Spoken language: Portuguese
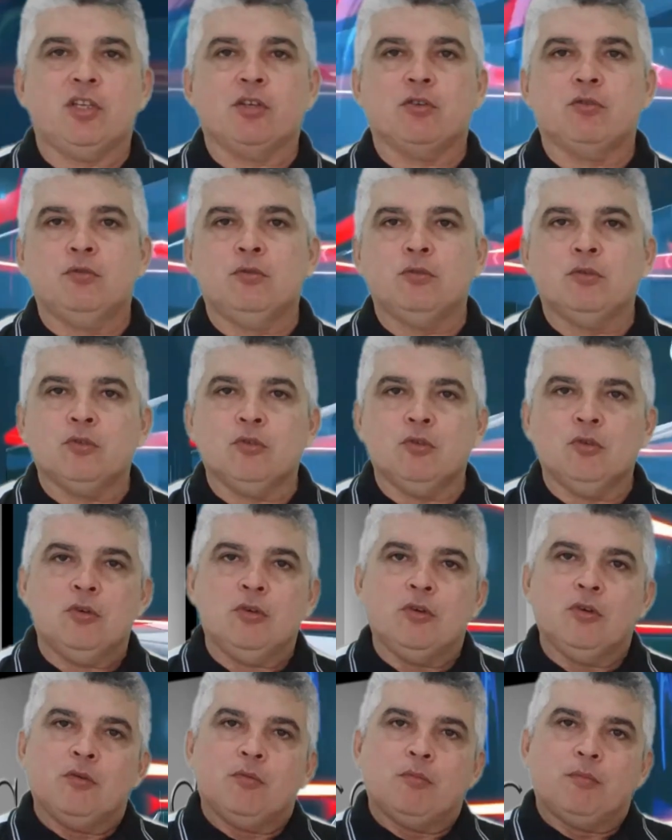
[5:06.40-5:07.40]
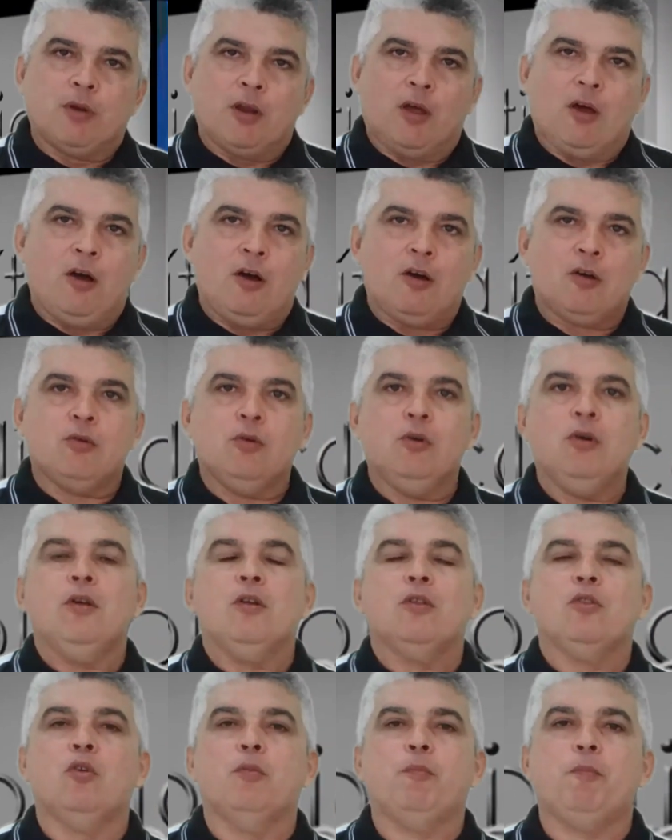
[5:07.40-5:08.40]
segundo
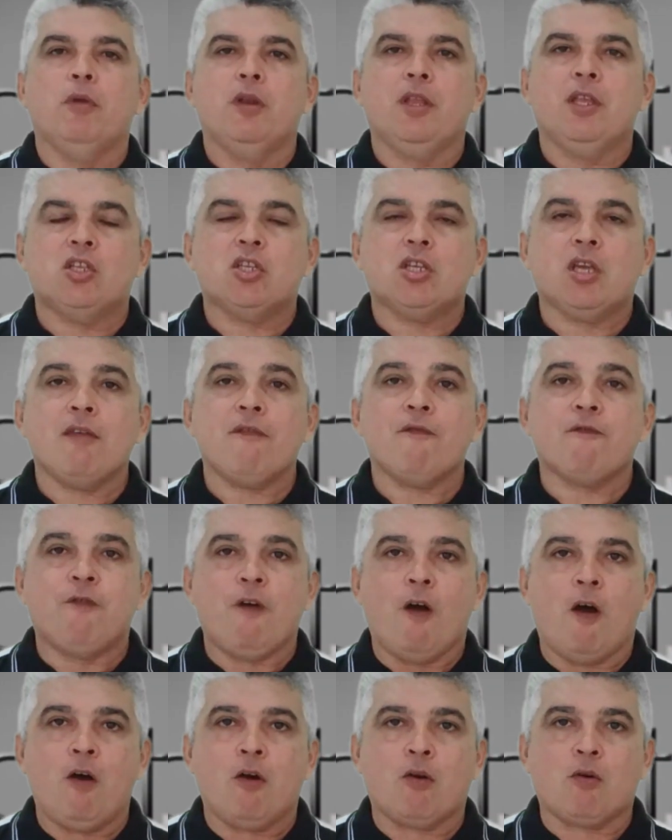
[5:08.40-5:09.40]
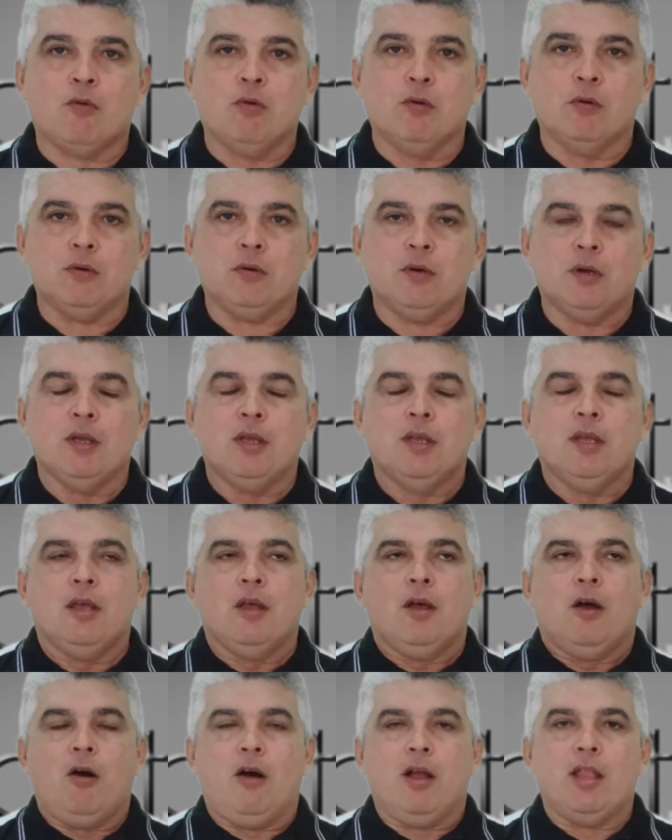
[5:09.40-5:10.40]
bloco do Política em Foco.
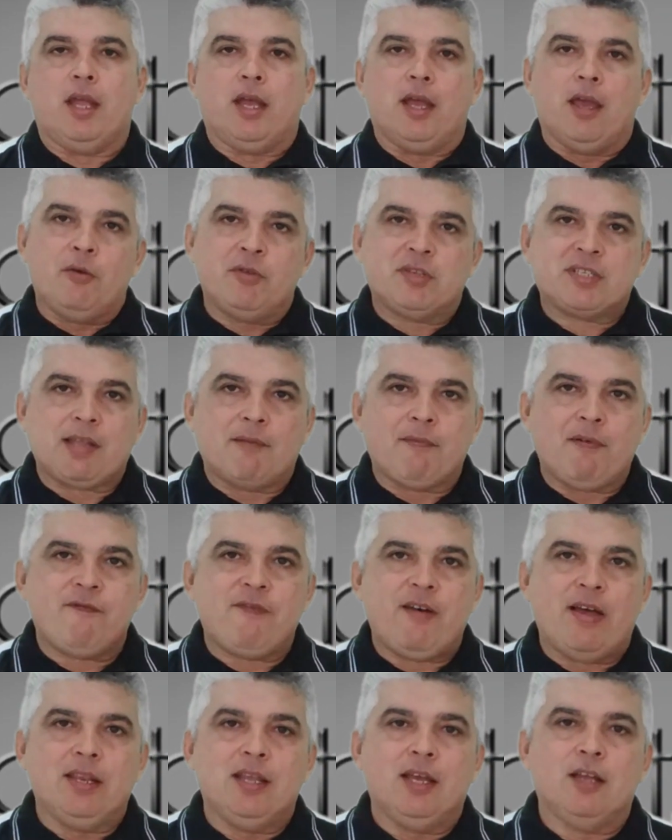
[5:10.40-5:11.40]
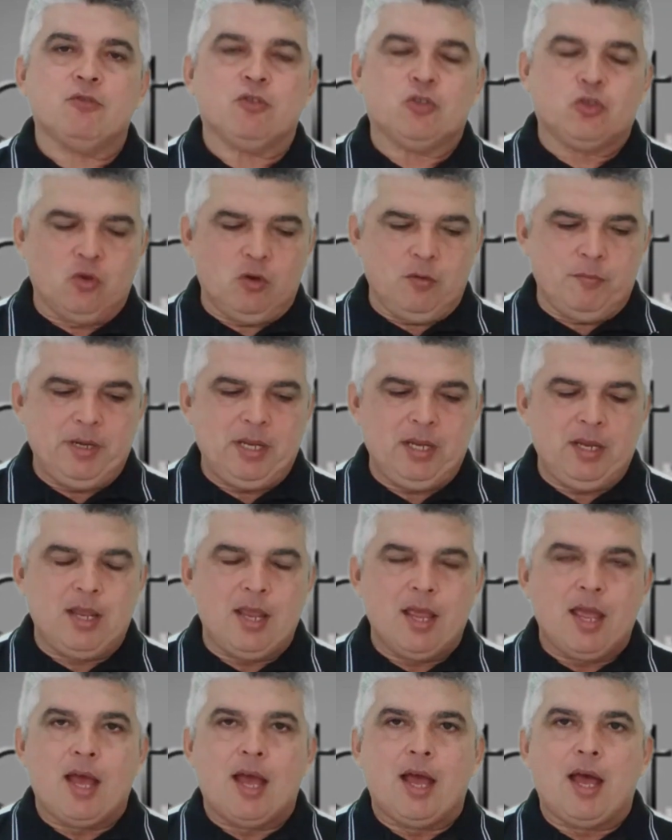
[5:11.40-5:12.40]
Olha, eu estava falando sobre
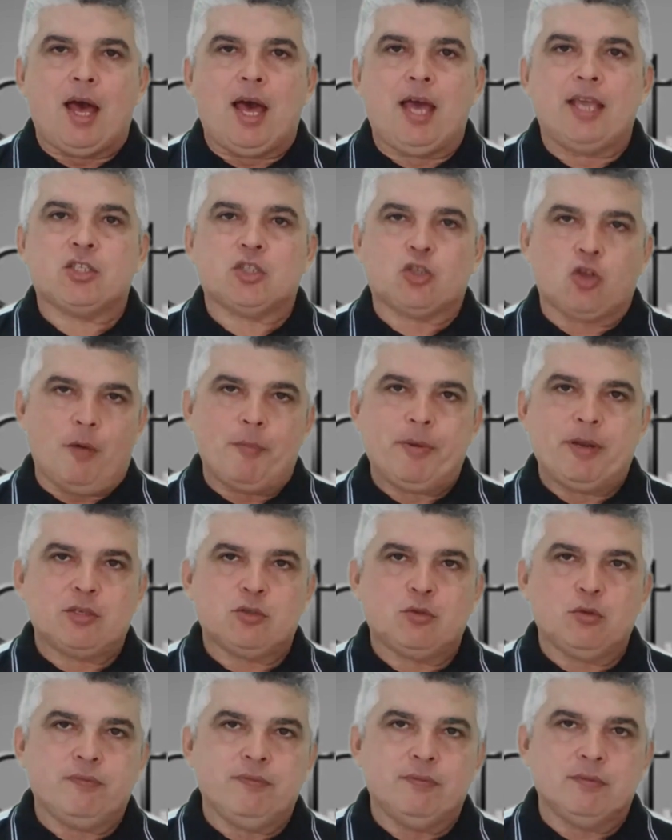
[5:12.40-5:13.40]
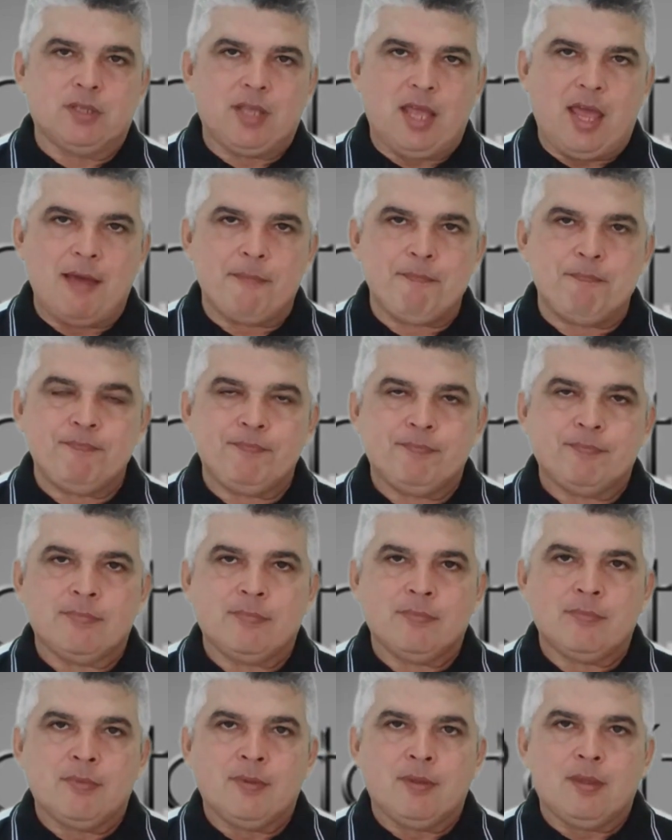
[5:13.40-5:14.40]
as sobras do Fundeb,
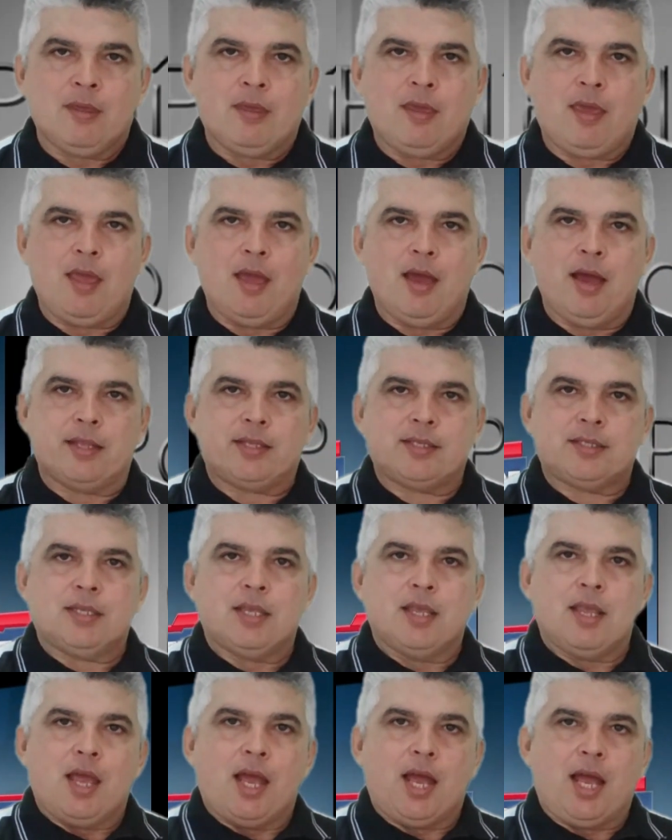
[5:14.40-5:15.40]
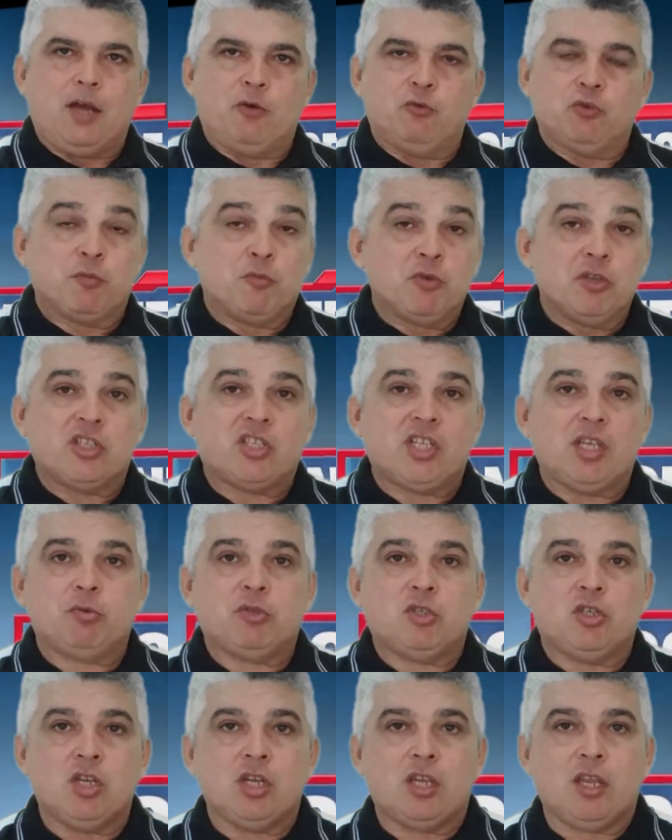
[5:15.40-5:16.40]
que antes ah, os
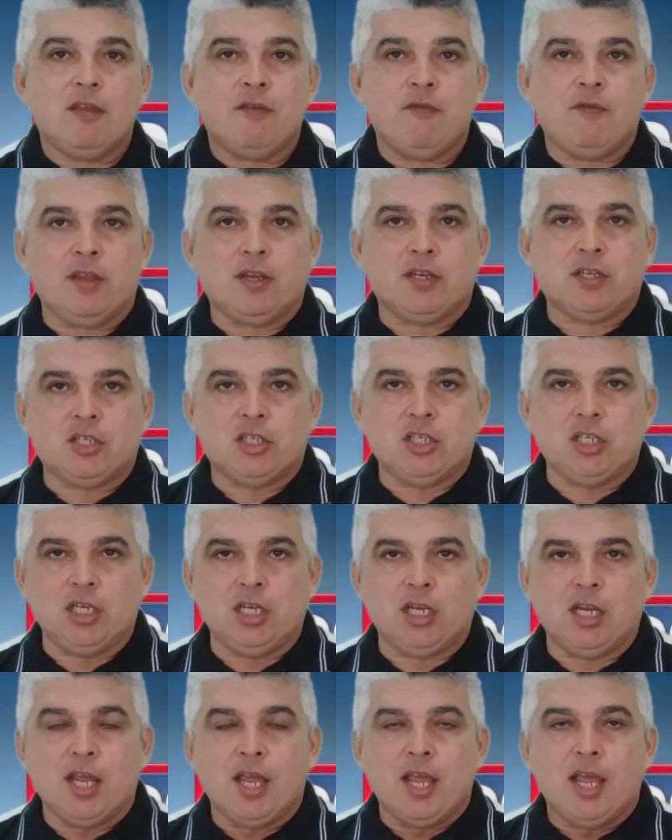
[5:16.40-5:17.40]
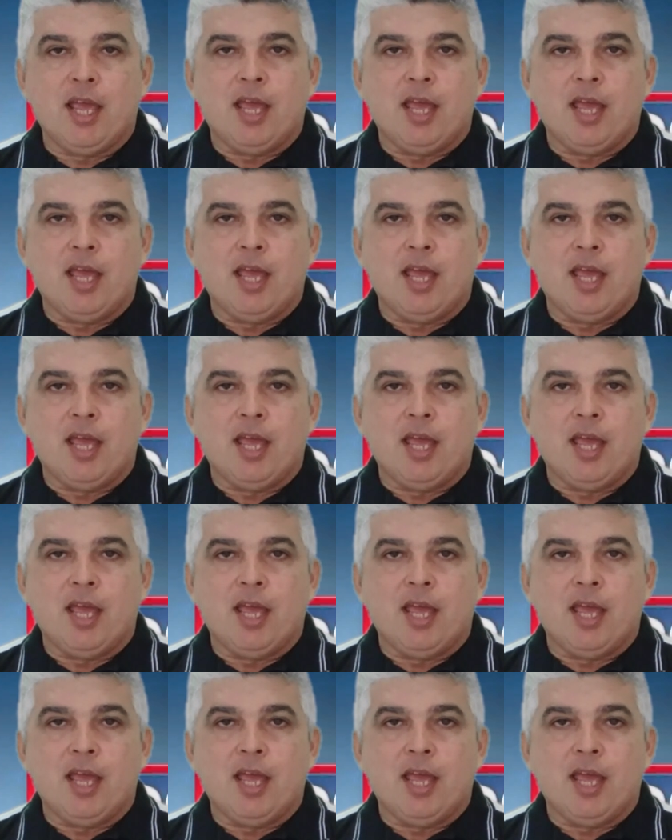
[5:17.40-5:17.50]
municípios tinham que investir